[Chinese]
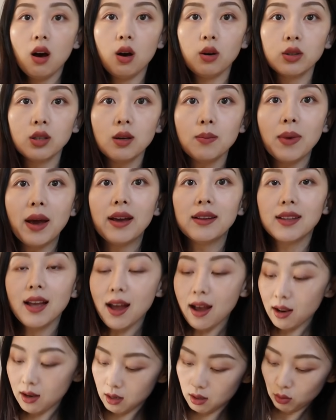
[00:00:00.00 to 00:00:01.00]
好像买
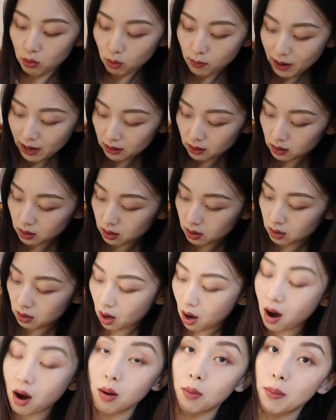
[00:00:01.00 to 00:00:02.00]
大了，我买的
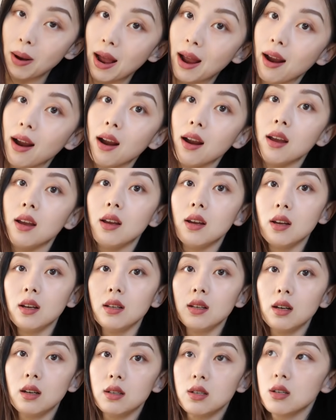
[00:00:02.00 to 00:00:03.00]
是二码，
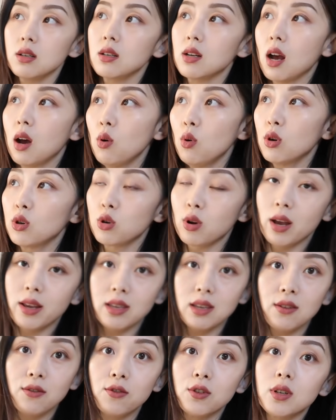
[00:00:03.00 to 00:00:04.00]
呃，正常我
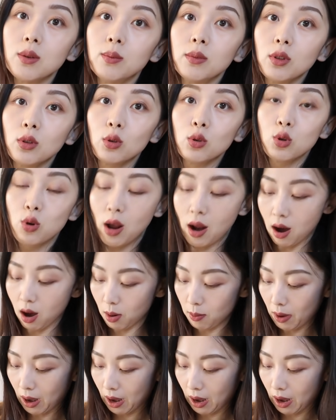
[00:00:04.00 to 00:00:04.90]
穿衣服什么的都穿二